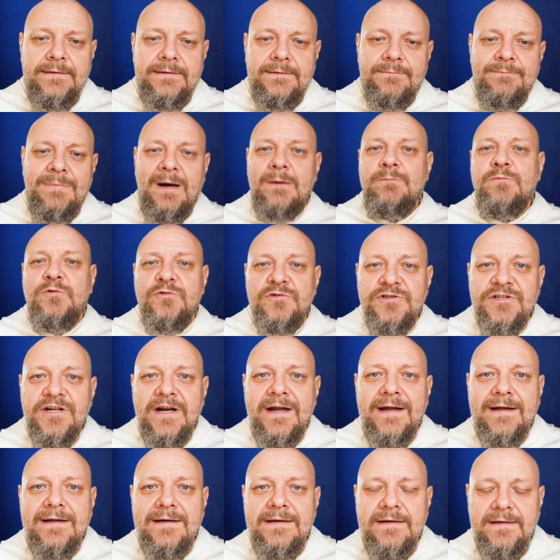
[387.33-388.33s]

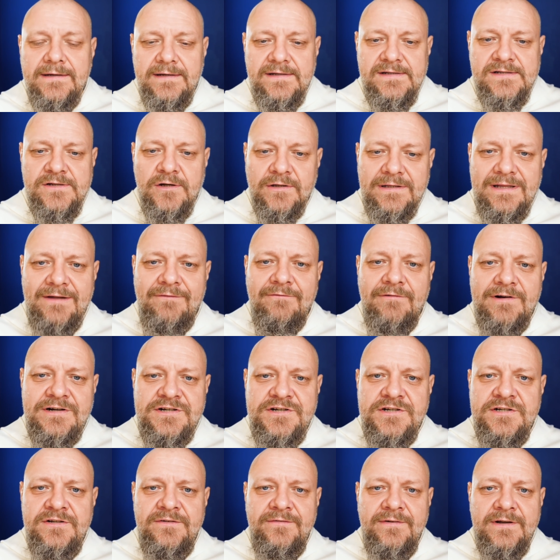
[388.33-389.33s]
babuszek, co tam
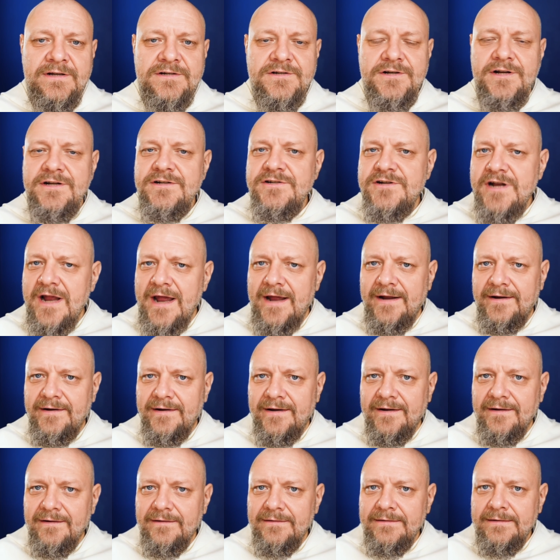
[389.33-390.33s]
właściwie się
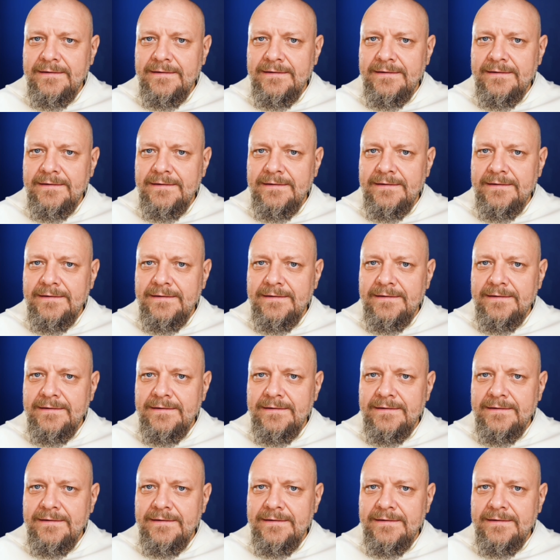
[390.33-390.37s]
dzieje.